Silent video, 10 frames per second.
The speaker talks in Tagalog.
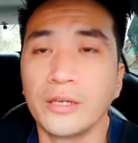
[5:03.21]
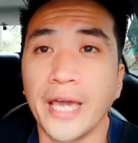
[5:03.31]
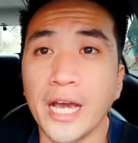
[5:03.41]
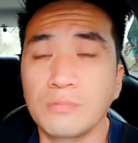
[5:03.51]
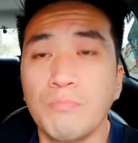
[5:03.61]

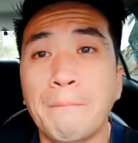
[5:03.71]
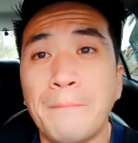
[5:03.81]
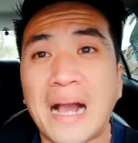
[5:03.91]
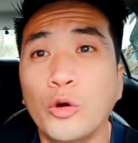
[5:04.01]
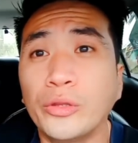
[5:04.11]
Yes,
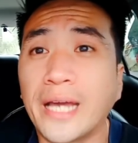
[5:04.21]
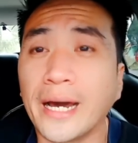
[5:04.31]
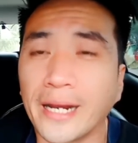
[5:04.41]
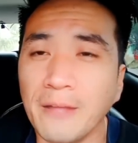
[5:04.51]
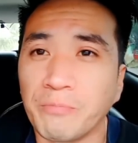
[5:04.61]
magpagod
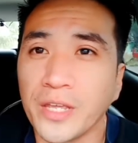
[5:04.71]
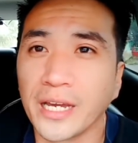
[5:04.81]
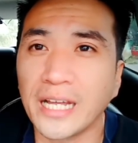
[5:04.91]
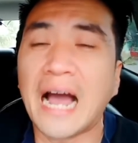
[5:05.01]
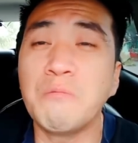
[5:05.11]
ka rin.
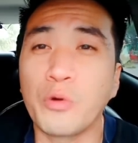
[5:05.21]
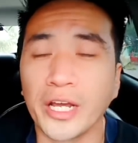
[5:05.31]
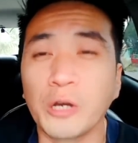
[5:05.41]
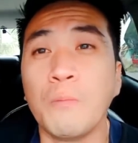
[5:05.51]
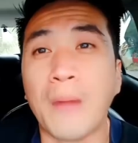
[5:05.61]
Kailangan mo
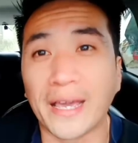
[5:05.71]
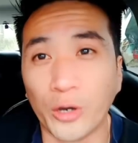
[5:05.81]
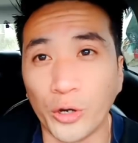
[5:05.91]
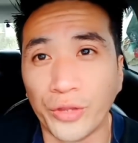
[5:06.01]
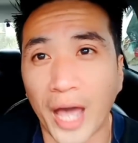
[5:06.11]
rin
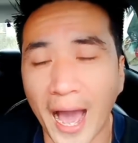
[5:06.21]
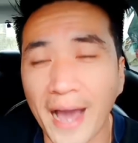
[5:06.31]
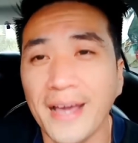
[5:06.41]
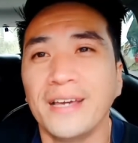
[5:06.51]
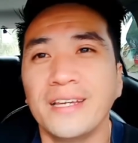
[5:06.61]
kumayod,
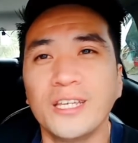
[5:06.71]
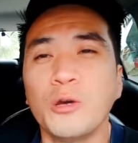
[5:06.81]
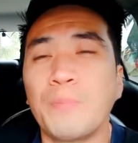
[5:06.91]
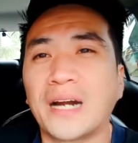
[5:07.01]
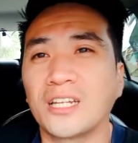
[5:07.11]
ha? Hindi
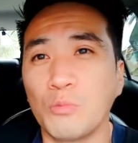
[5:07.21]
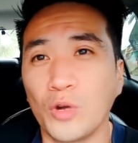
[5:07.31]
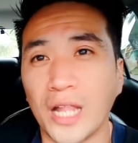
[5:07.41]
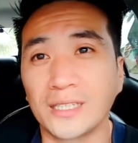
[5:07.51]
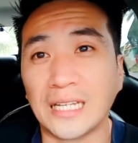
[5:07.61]
yung partner
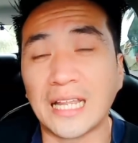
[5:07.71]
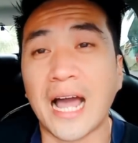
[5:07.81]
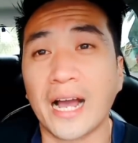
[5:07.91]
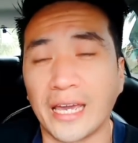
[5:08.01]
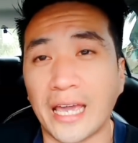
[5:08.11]
mo lang na
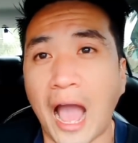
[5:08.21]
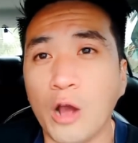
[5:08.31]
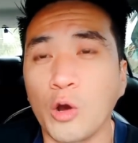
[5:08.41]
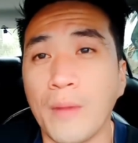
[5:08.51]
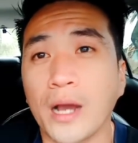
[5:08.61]
lalaki
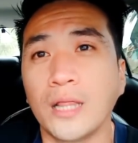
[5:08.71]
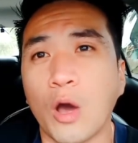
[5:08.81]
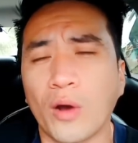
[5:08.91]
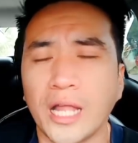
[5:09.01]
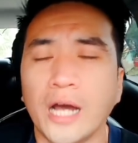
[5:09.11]
ang
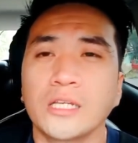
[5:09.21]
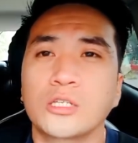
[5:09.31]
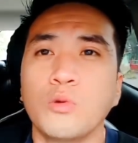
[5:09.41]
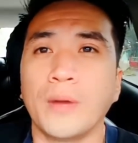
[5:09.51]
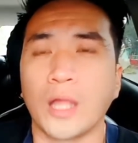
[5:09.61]
gumagalaw. Kailangan
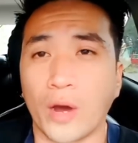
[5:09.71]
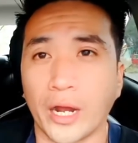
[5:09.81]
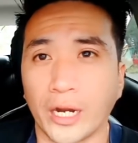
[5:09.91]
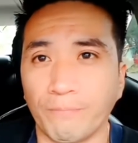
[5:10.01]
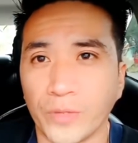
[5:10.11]
is gumalaw ka
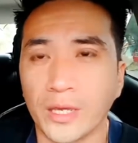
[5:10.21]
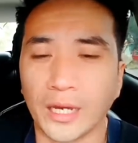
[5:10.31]
rin.